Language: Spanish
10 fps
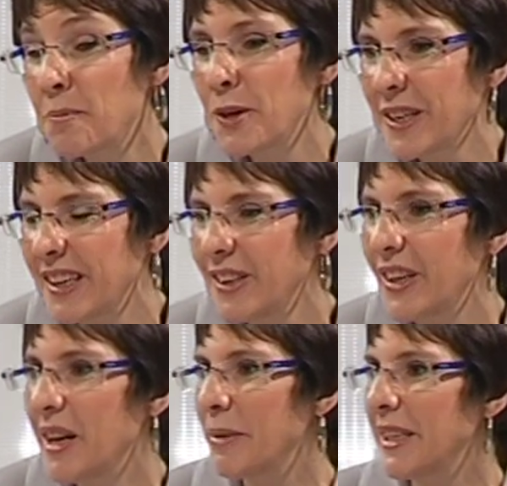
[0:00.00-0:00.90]
porque digo,
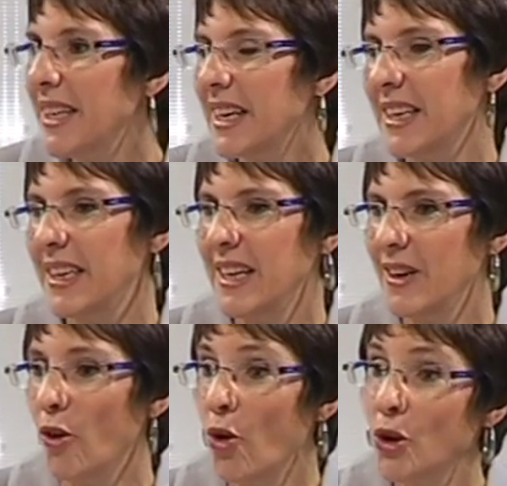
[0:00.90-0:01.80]
en la medida
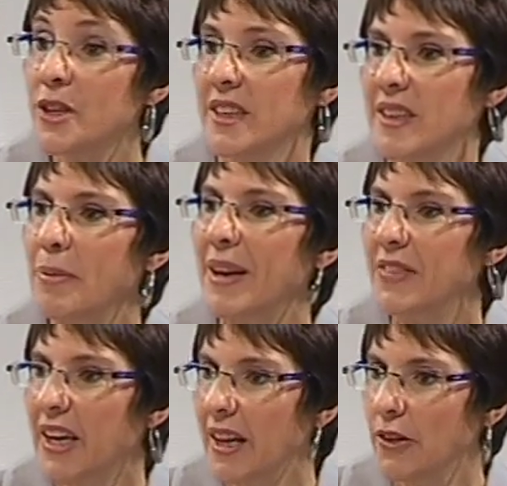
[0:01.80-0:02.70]
que hoy se está
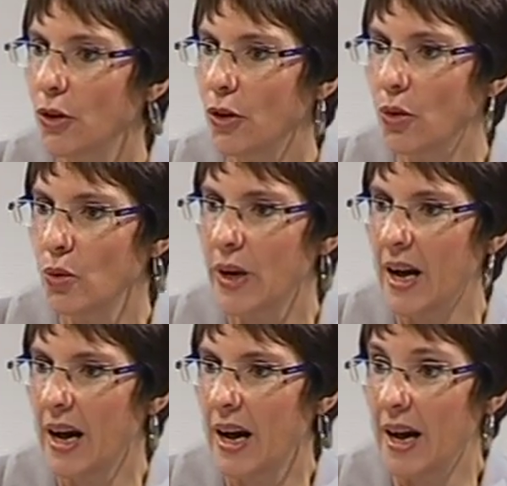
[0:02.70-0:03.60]
planteando
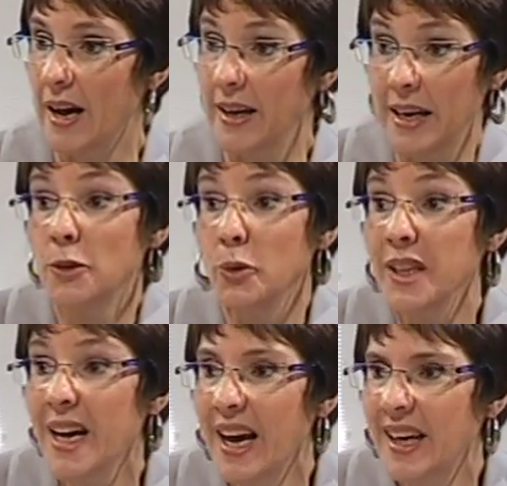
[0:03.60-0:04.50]
una
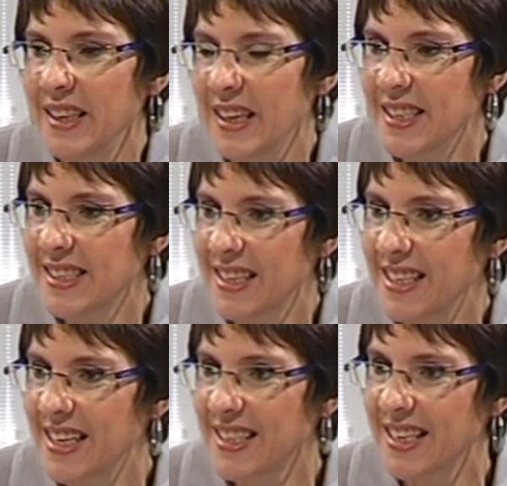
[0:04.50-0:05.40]
gratuidad de la
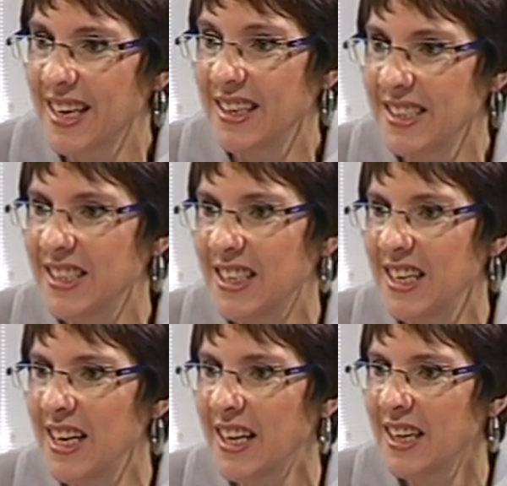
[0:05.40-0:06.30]
enseñanza en
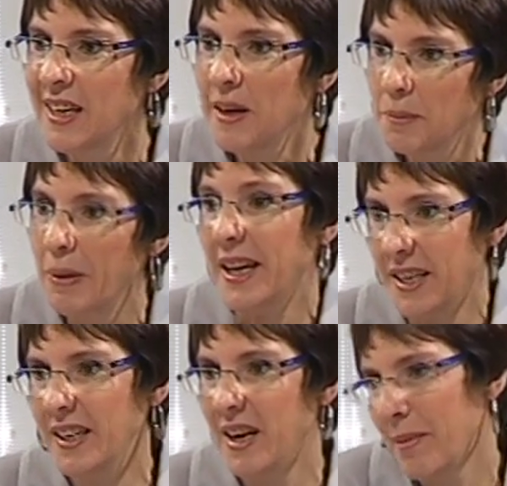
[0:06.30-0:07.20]
Chile, va a
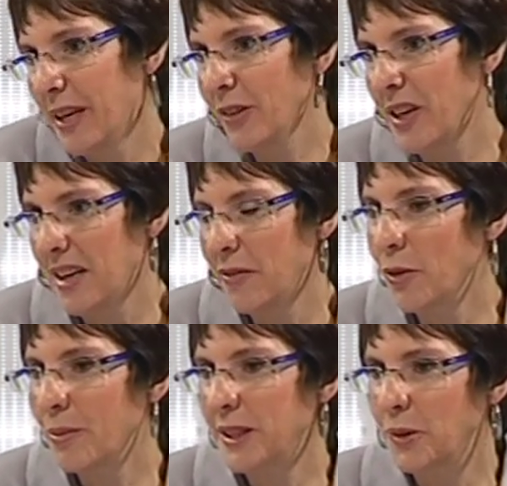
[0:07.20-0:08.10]
ir de la mano de la
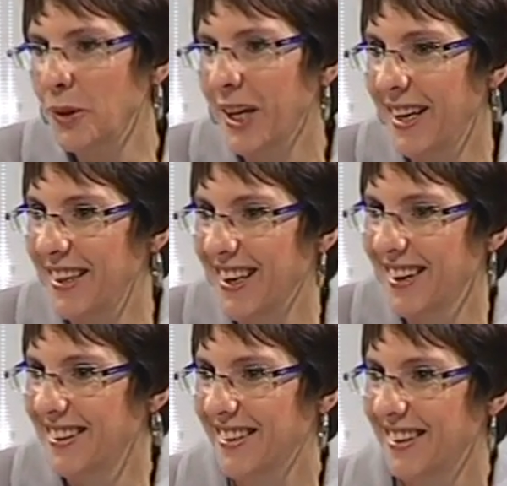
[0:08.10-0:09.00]
reforma tributaria.
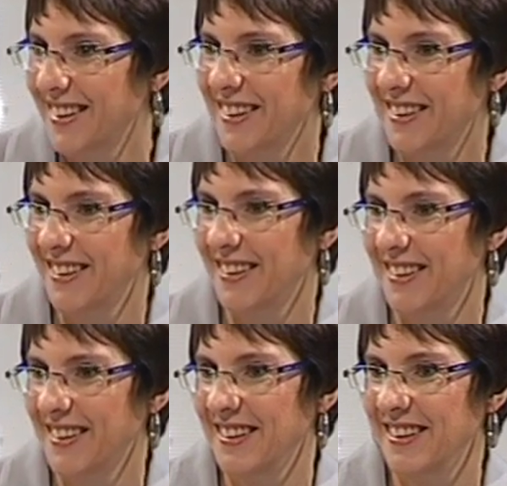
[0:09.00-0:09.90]
Sí, o sea, eh,